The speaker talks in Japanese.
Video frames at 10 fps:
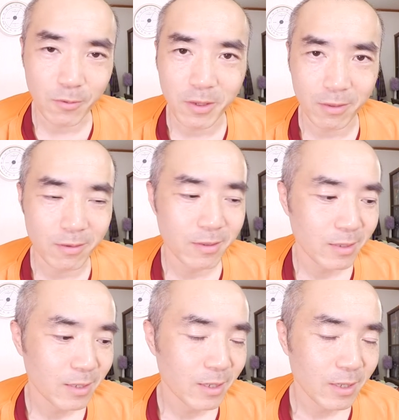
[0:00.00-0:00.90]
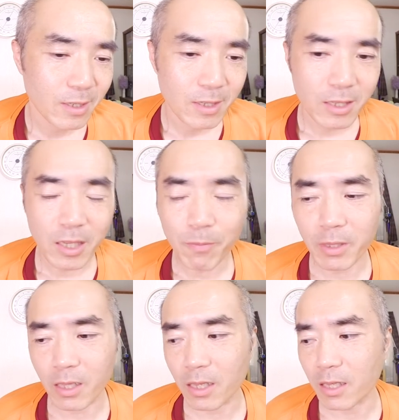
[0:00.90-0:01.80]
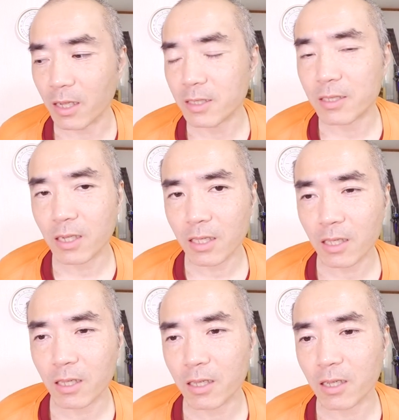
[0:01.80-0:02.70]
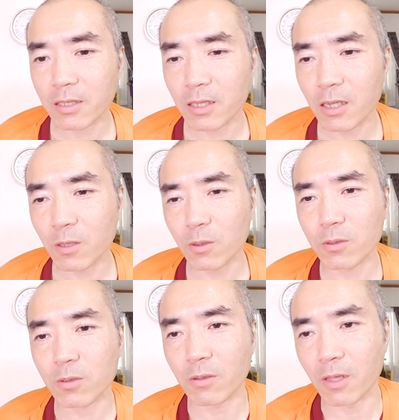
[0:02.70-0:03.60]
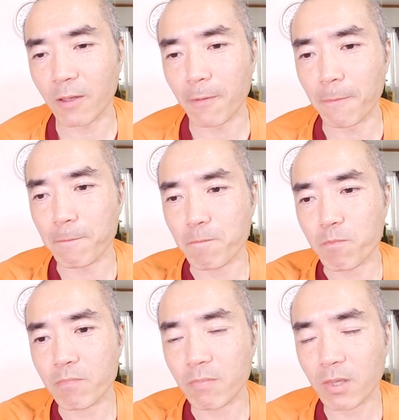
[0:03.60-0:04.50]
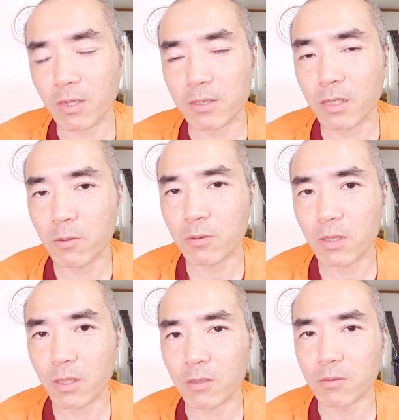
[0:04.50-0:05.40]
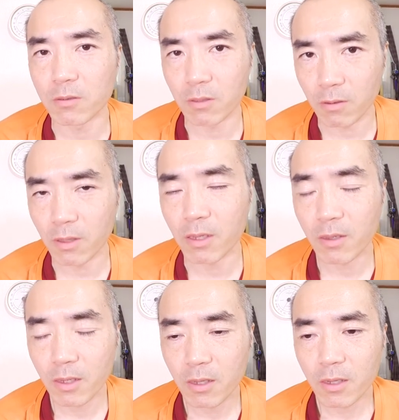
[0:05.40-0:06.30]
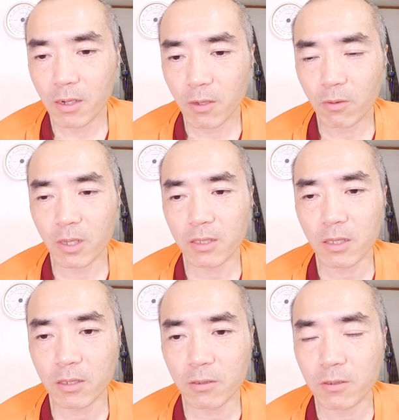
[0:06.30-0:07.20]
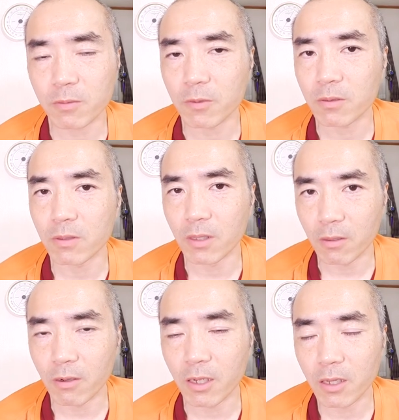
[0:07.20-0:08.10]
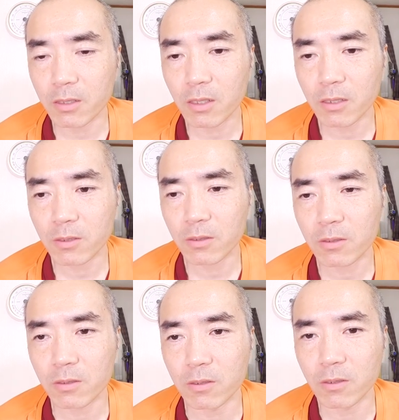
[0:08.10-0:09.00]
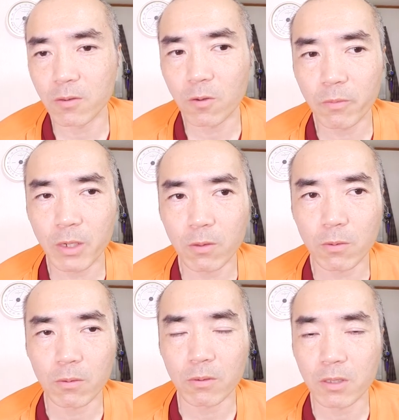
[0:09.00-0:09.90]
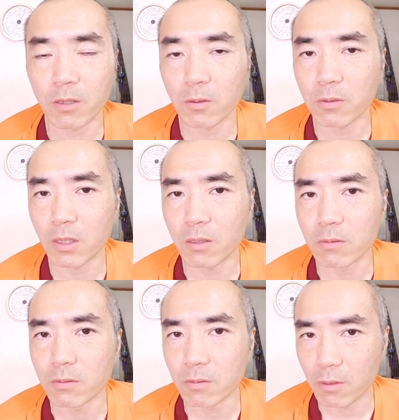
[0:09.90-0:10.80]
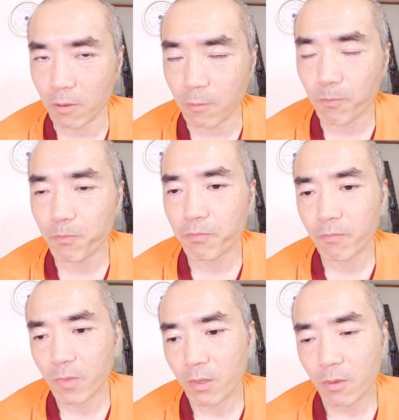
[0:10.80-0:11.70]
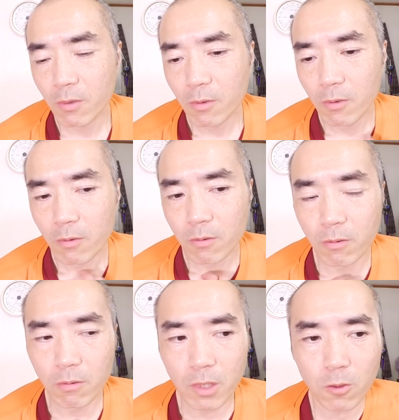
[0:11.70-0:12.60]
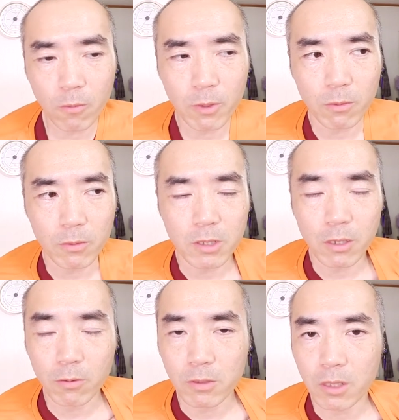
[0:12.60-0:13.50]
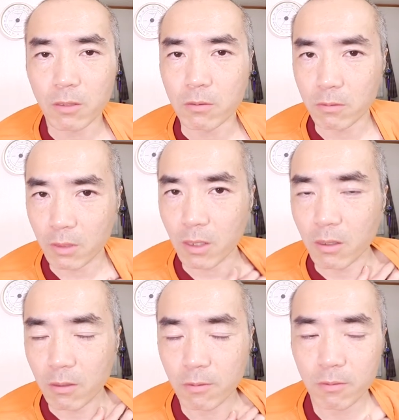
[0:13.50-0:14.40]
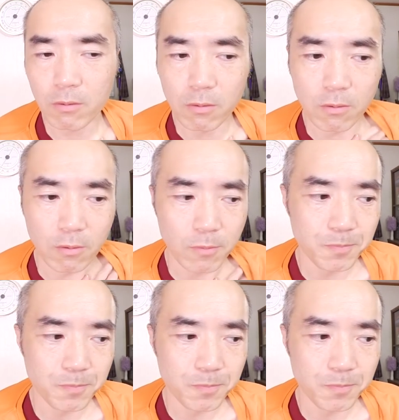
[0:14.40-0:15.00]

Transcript: トマトやっぱね野菜だな野菜取るとねなんか性欲出てくるんだよねあの野菜ジュースもそうなんだわ野菜ジュース多めに取ると性欲出てくるんだようん、でトマトも性欲出てくるなうん